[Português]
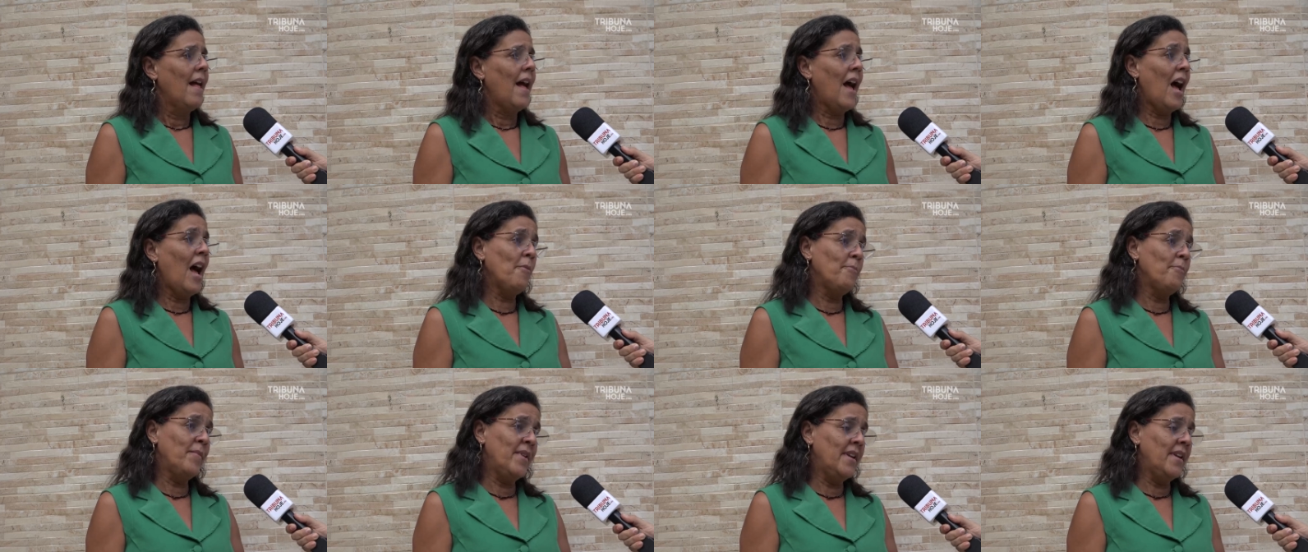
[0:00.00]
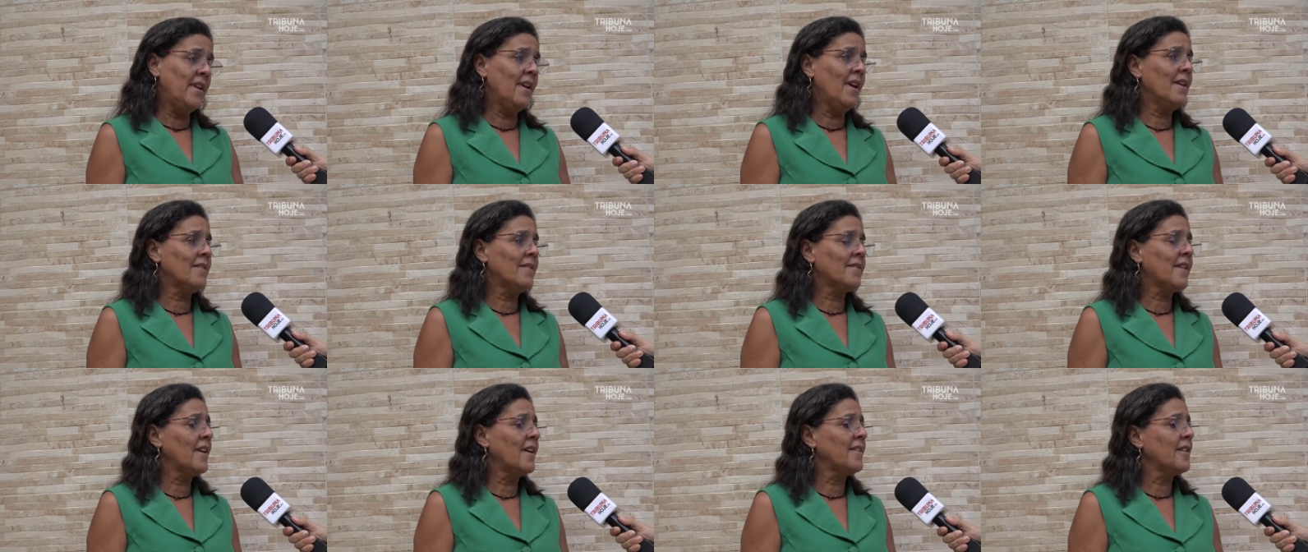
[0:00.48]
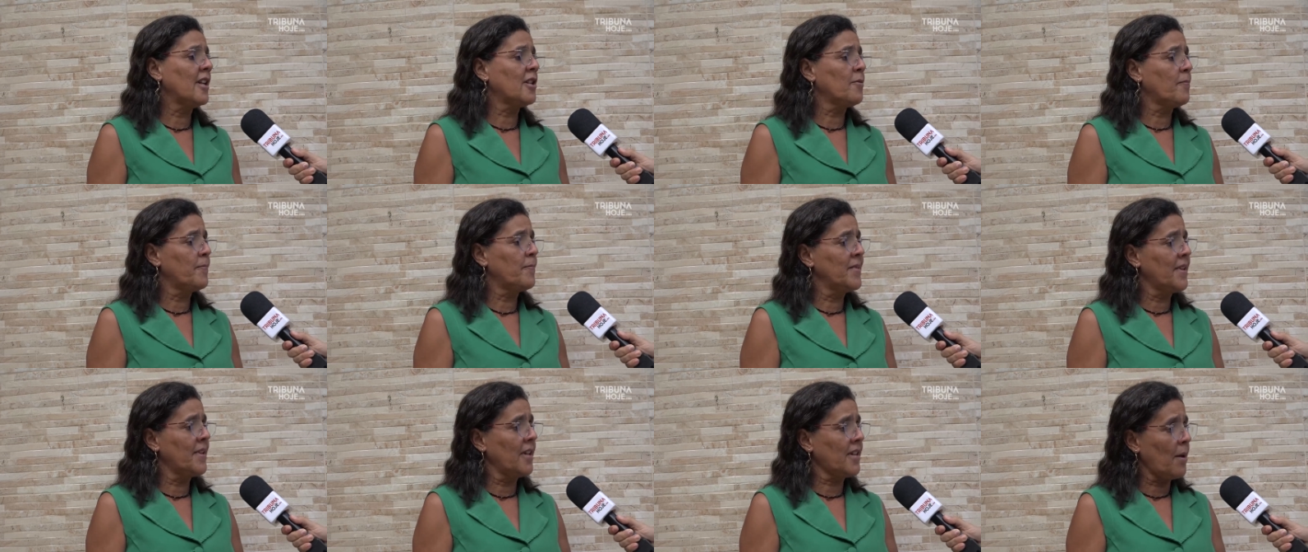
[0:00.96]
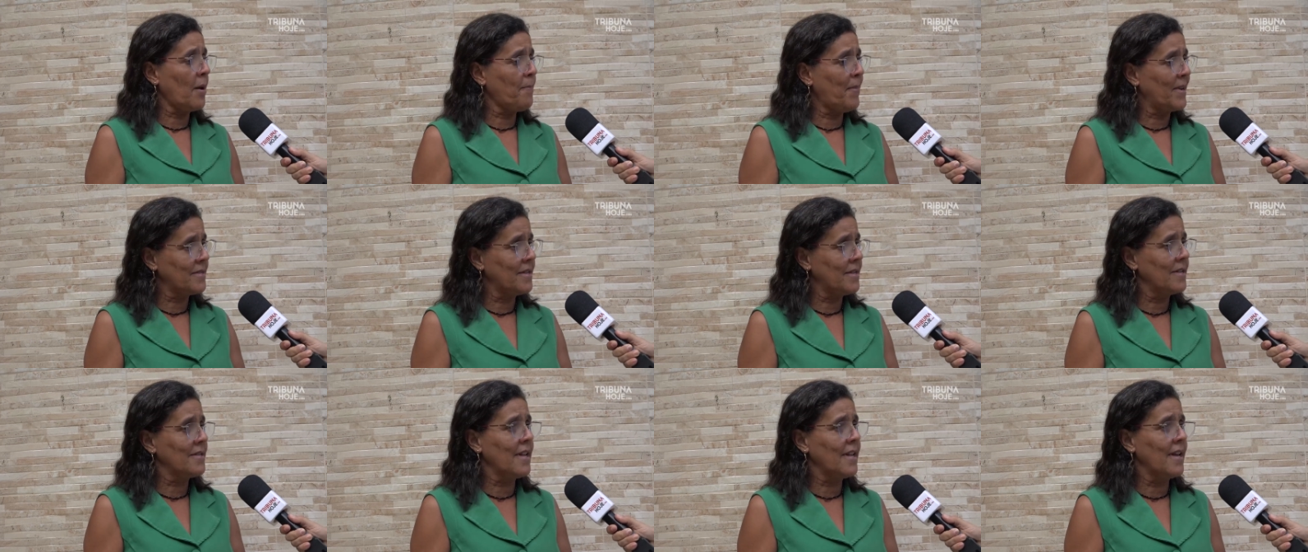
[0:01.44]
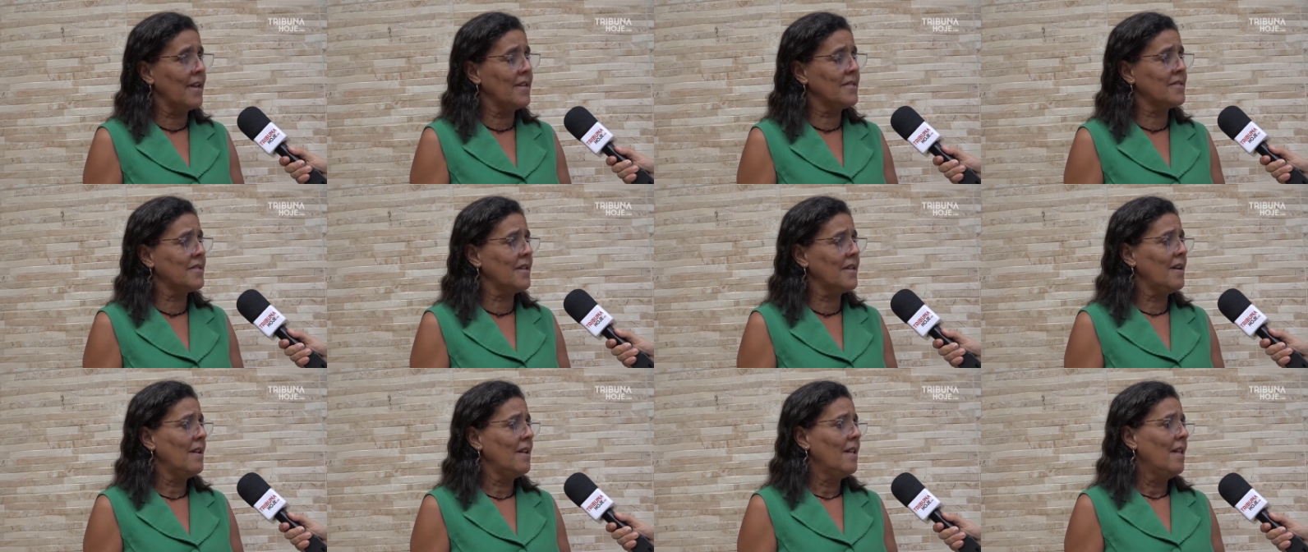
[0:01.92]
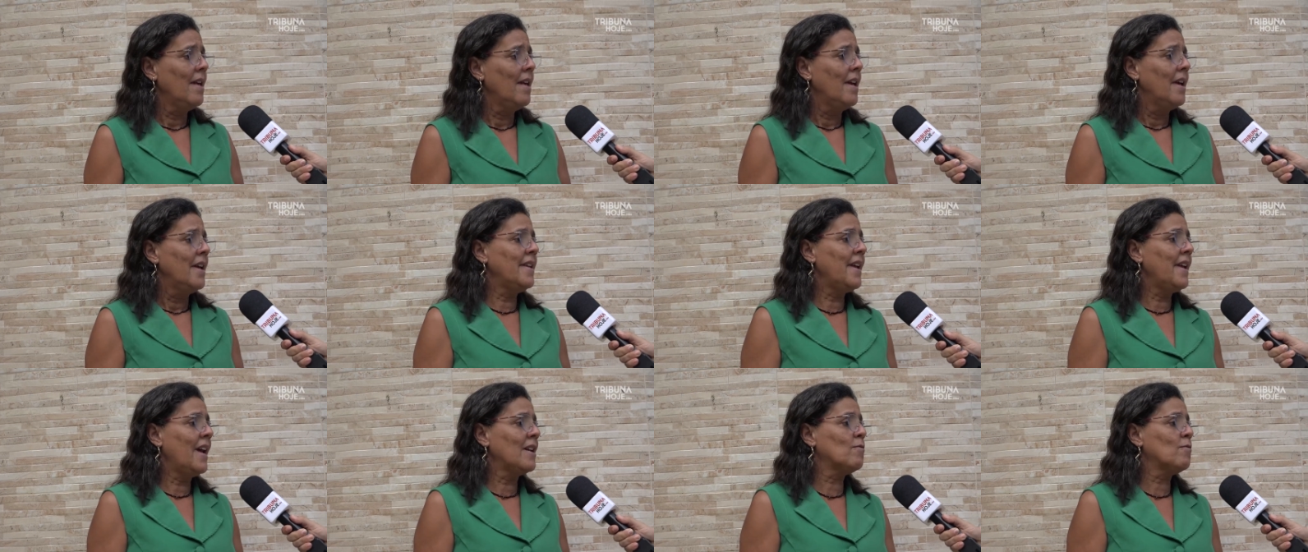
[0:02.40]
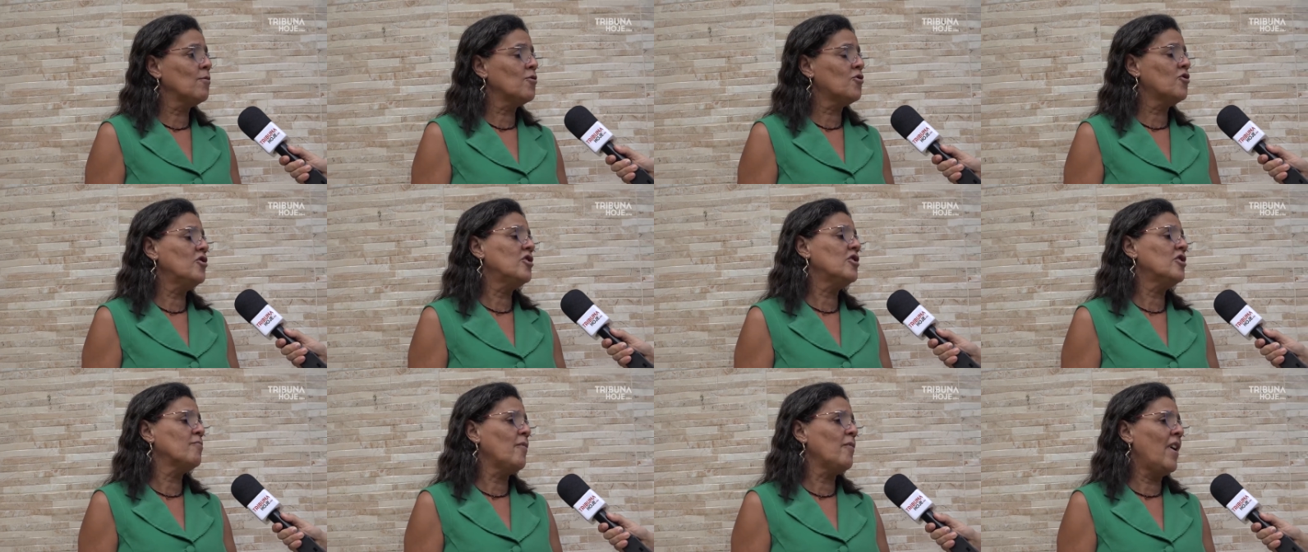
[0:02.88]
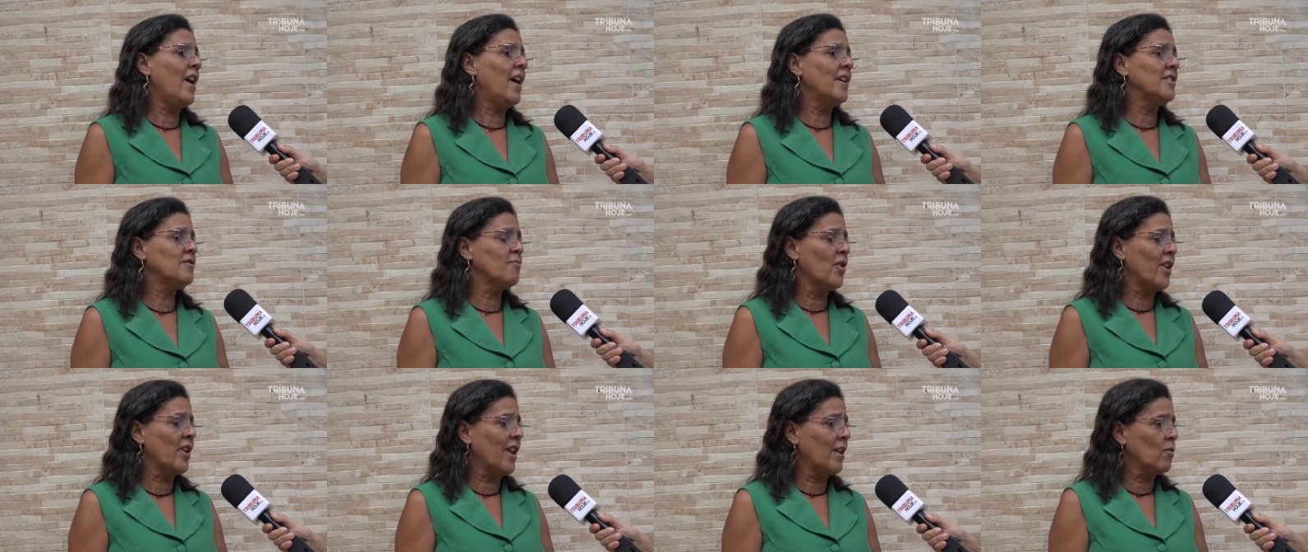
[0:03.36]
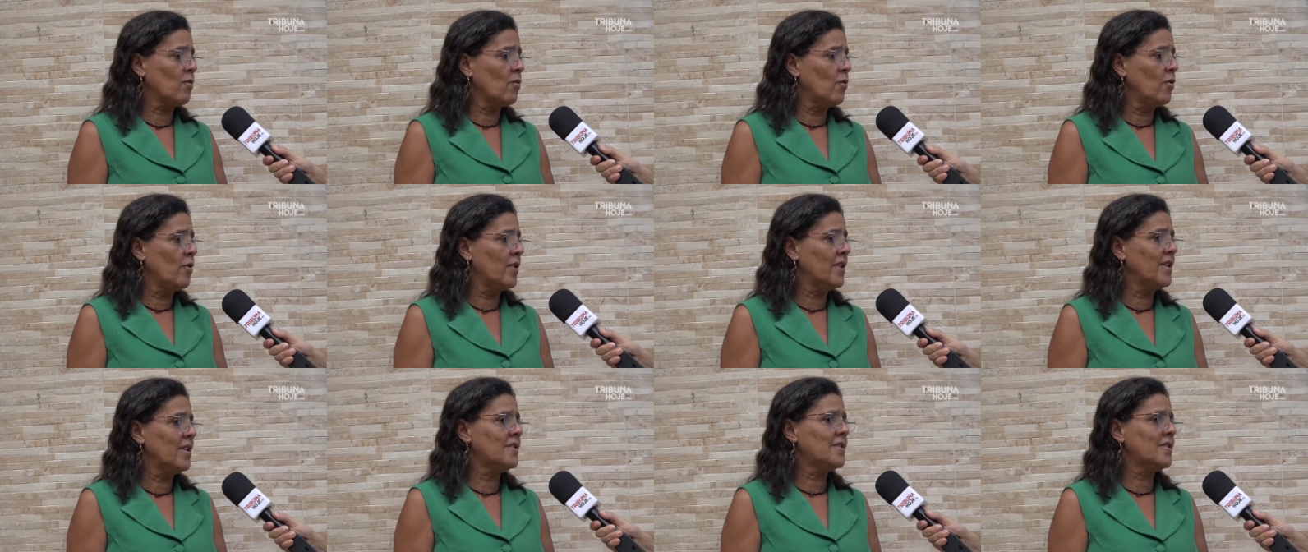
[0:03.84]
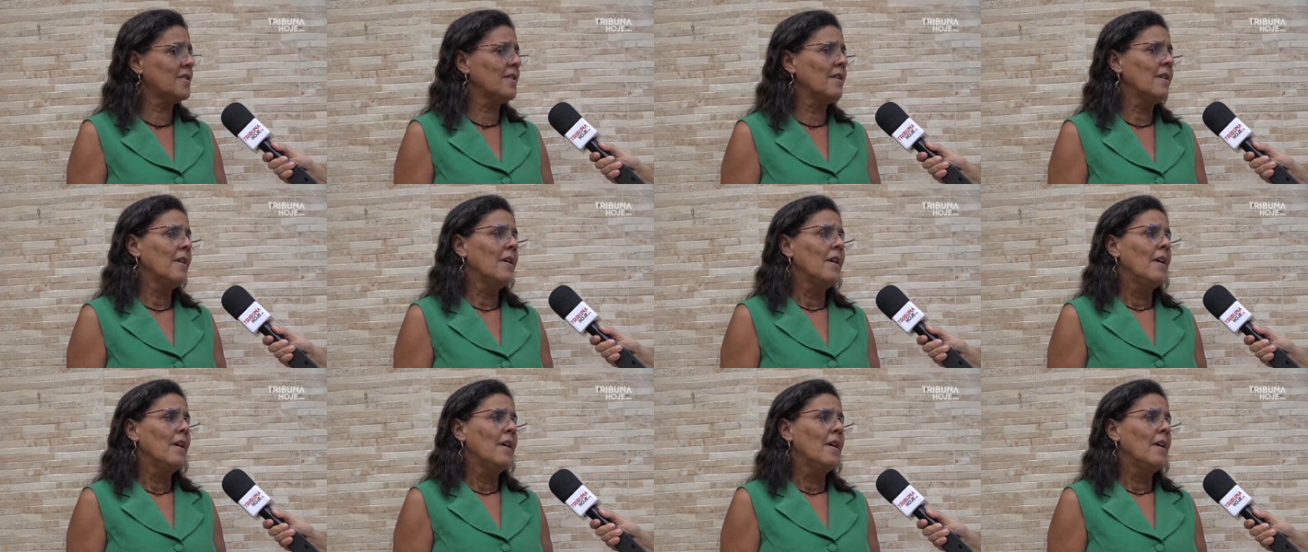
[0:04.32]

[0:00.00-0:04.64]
a minha tá, ainda está para sentença e a dos demais moradores